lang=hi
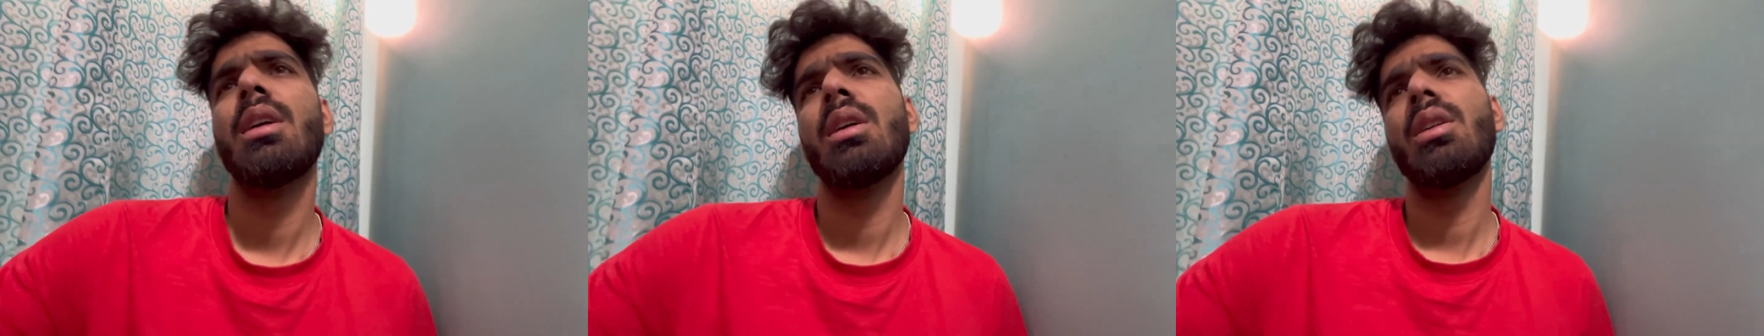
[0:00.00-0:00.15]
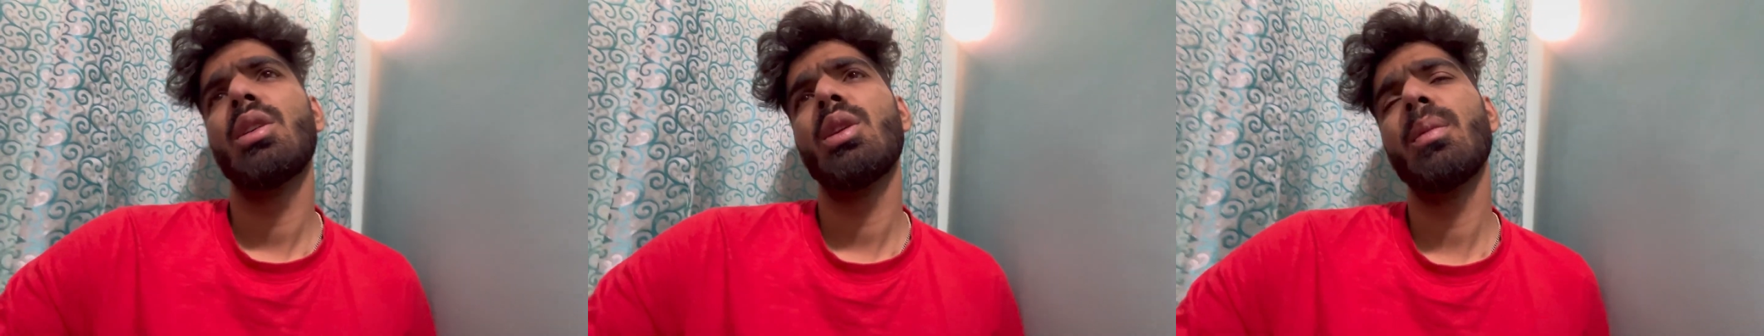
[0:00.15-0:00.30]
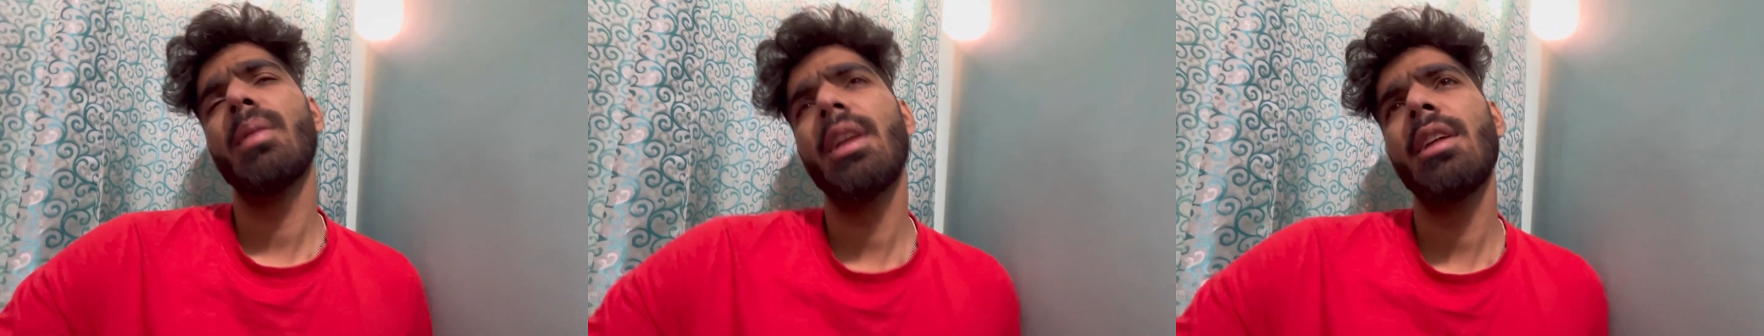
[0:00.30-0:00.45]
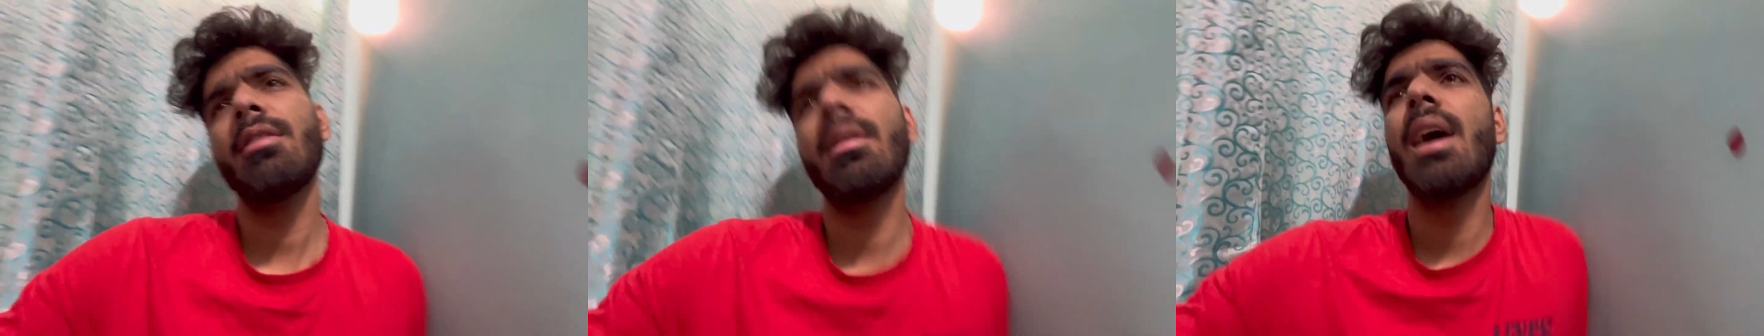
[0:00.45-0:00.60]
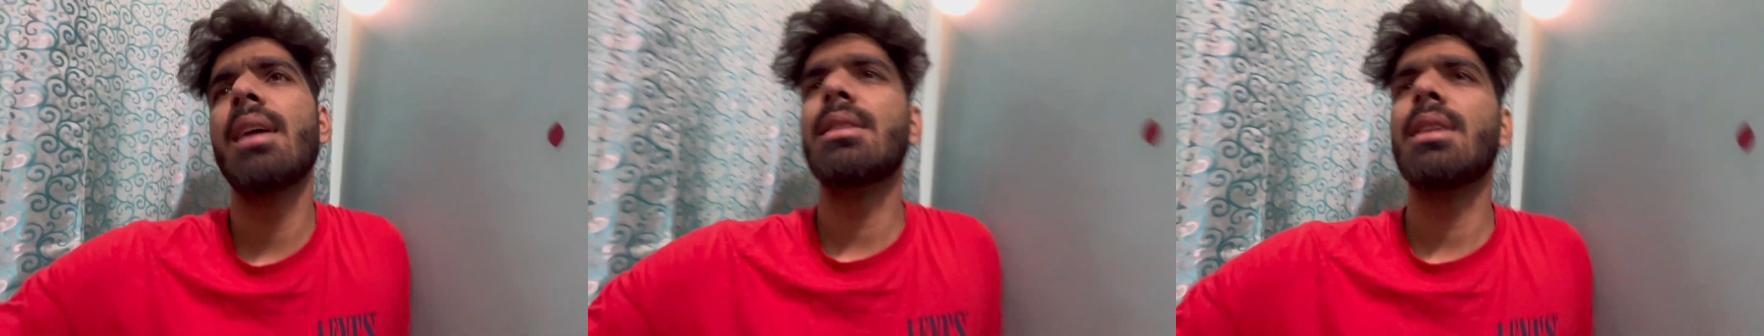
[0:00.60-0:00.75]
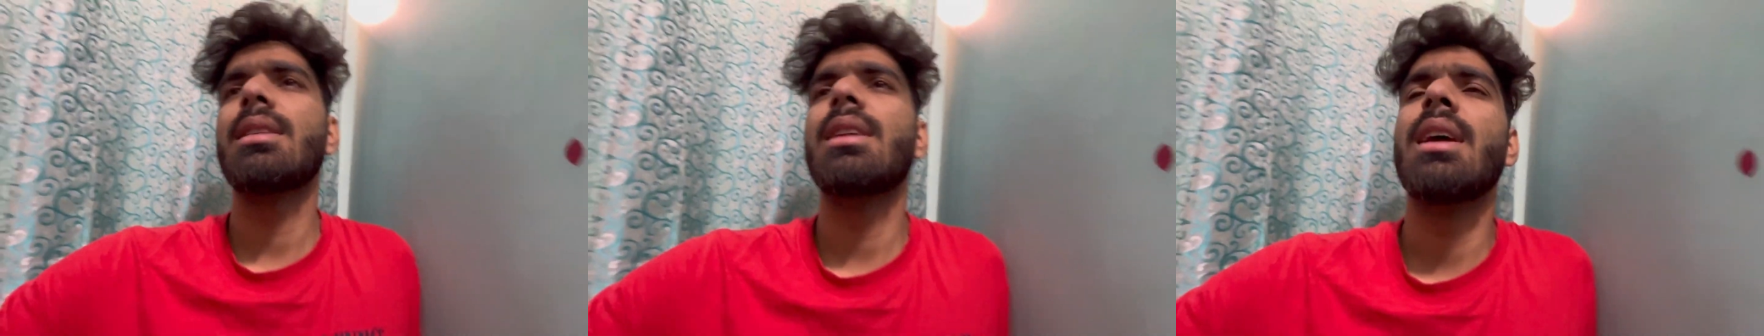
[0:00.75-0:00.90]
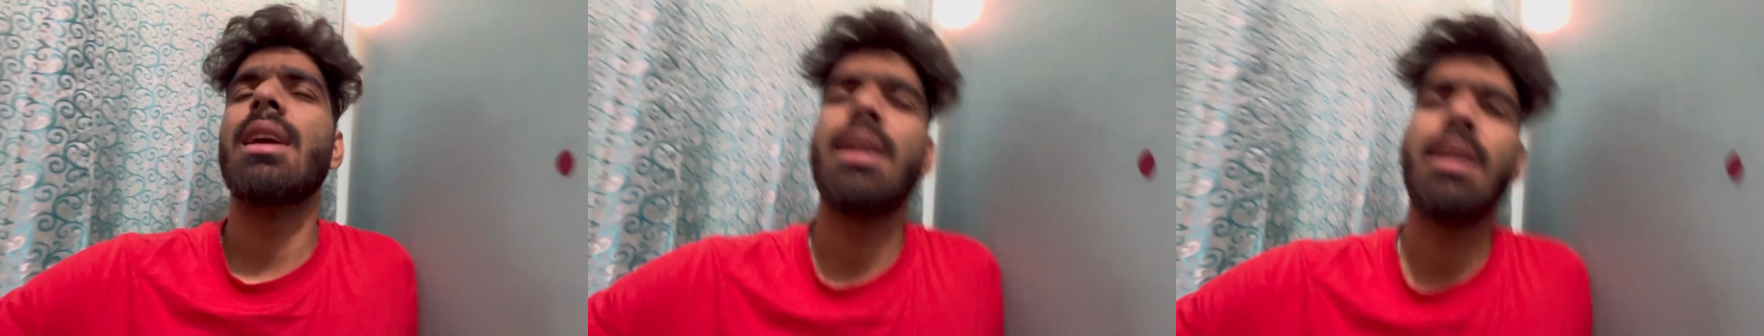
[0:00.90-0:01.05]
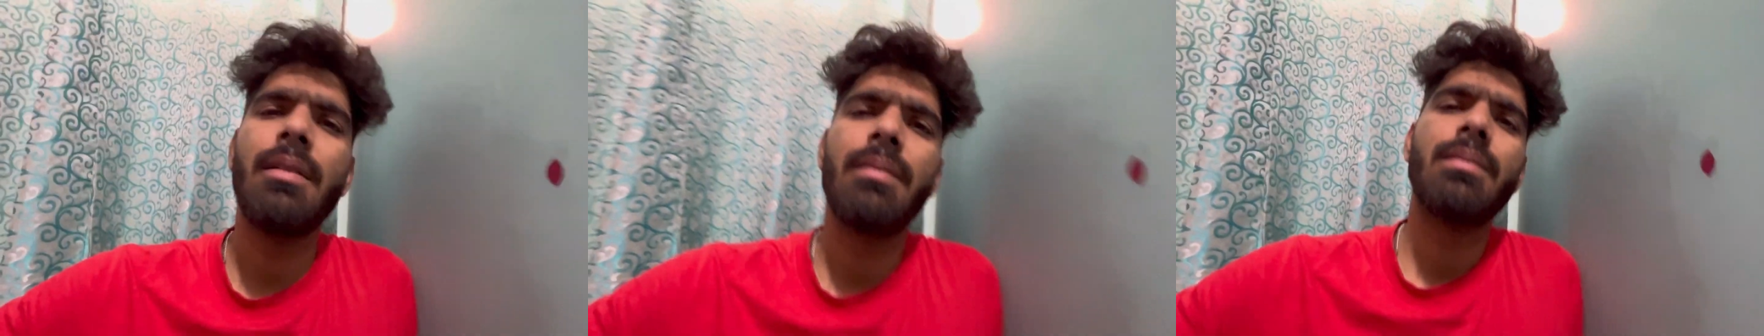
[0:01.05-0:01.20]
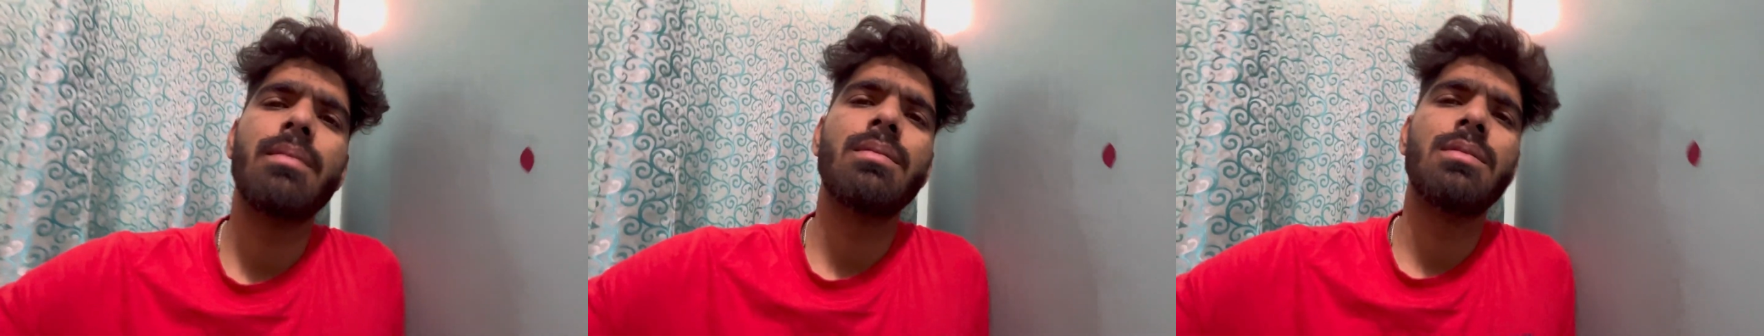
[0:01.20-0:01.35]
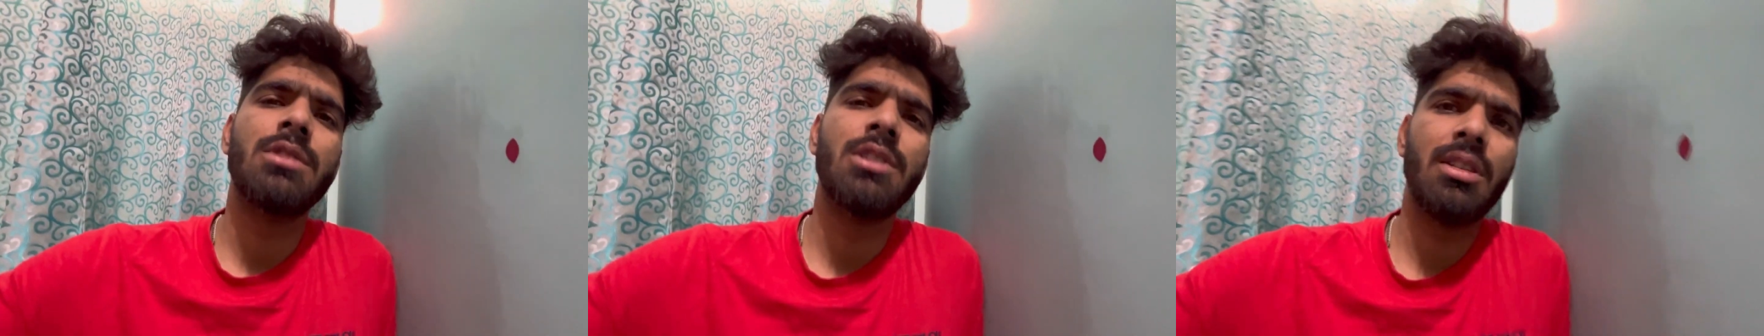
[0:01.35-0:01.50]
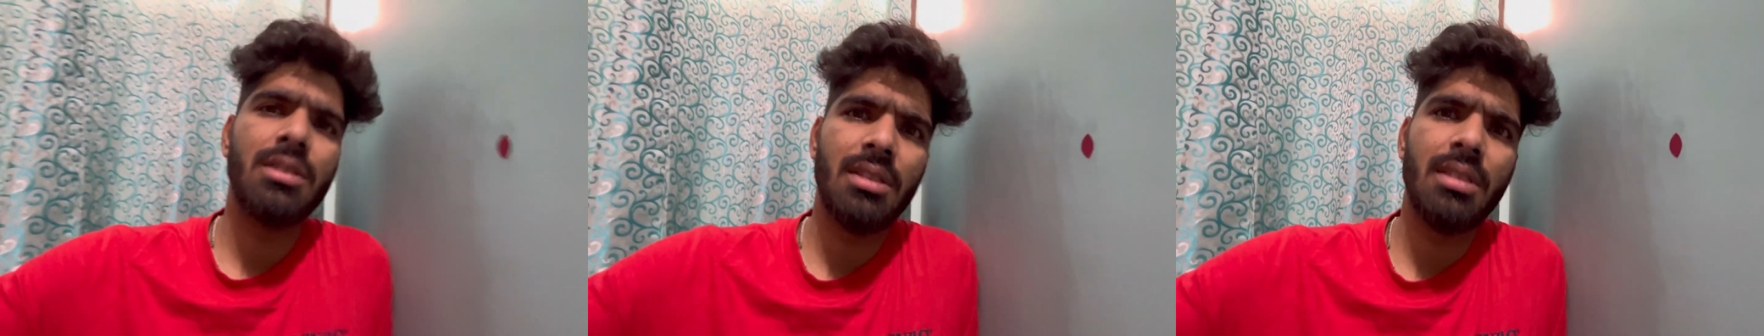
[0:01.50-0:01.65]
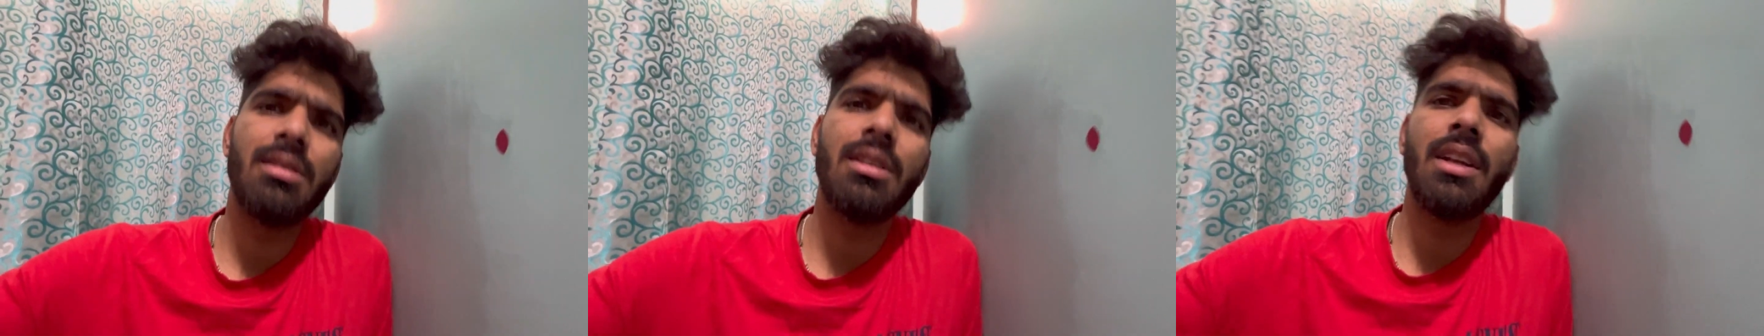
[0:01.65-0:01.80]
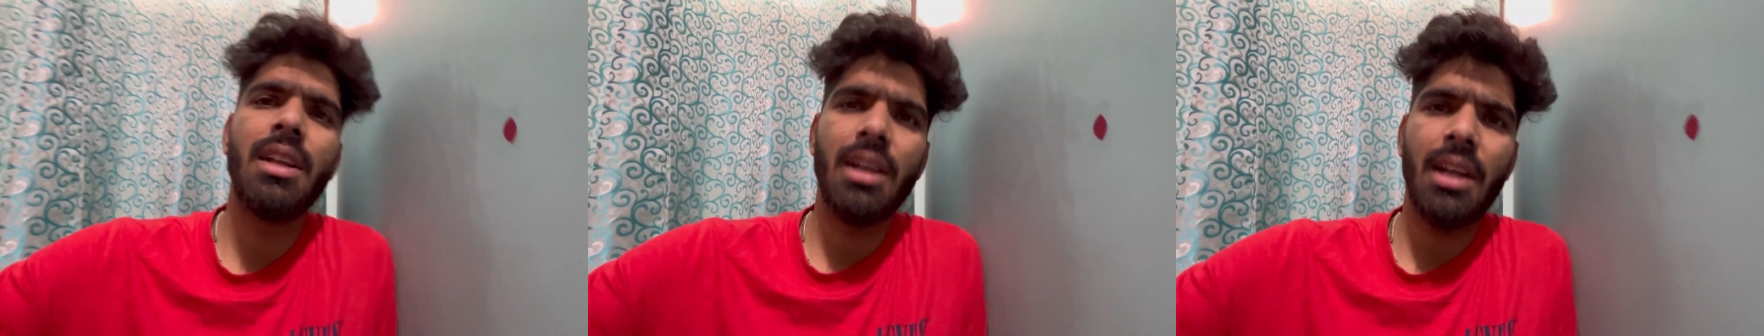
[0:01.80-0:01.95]
तो मैंने वहाँ तक देखी जो
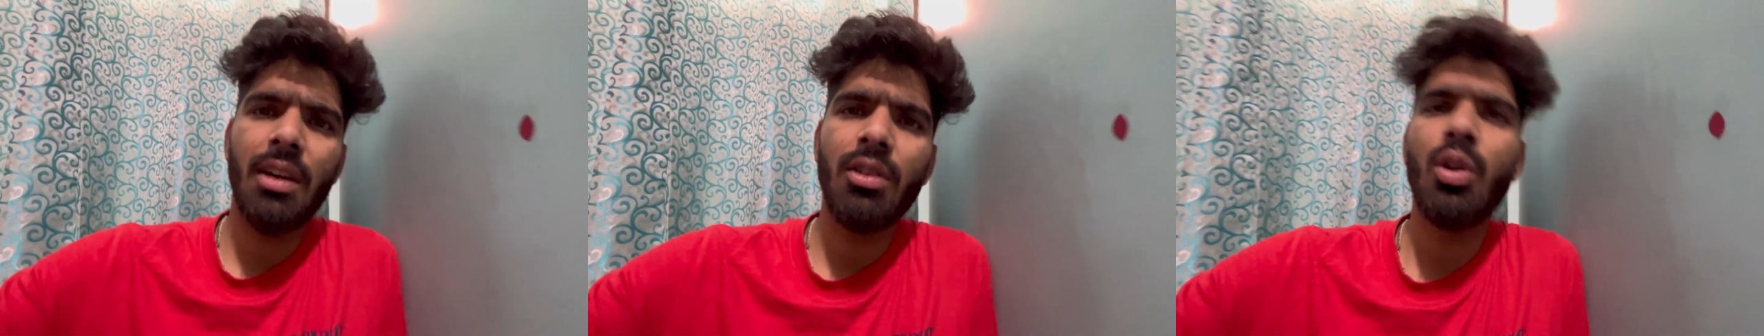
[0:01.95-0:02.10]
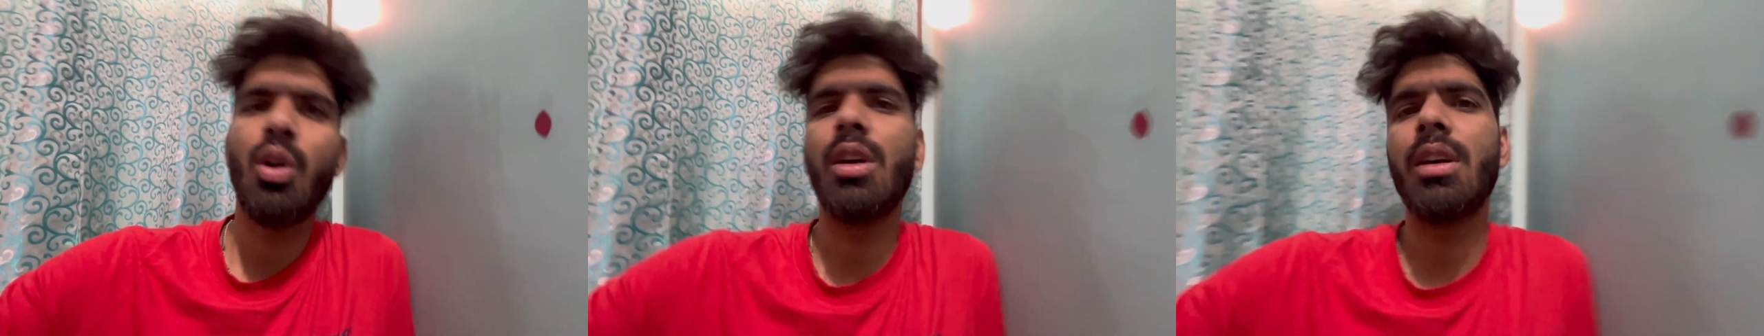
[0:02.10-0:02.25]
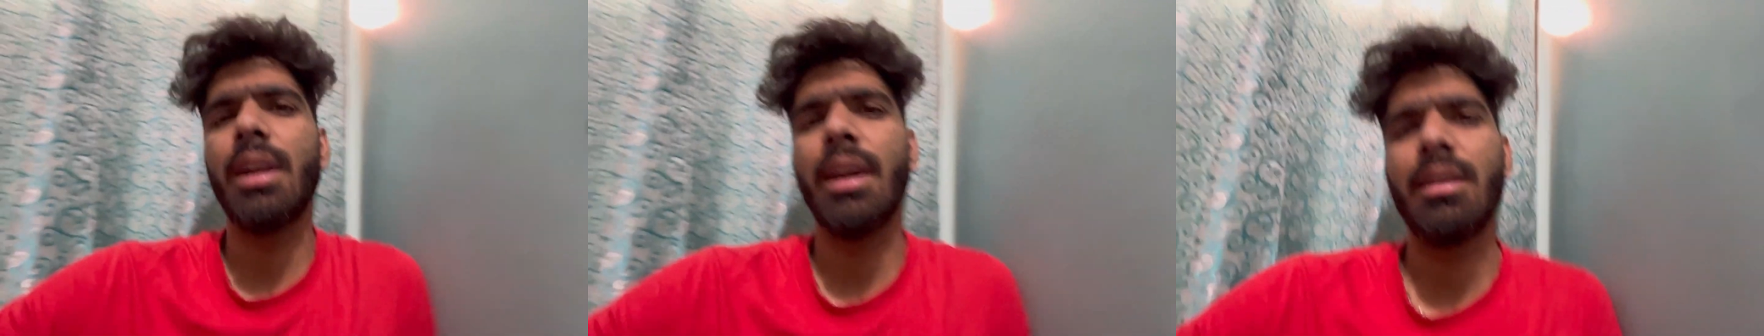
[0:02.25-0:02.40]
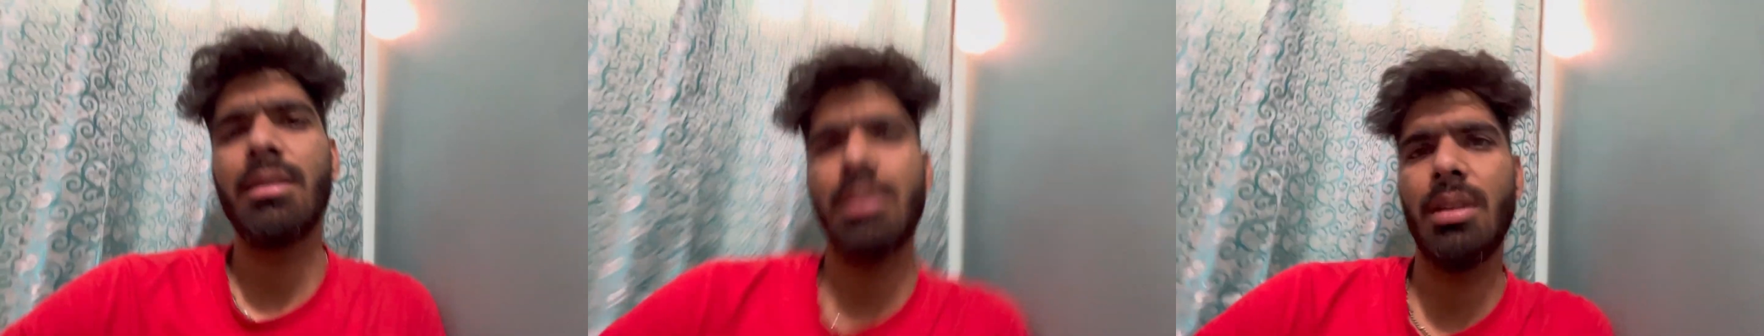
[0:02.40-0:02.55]
जिसने देखी वो कॉन्टेक्ट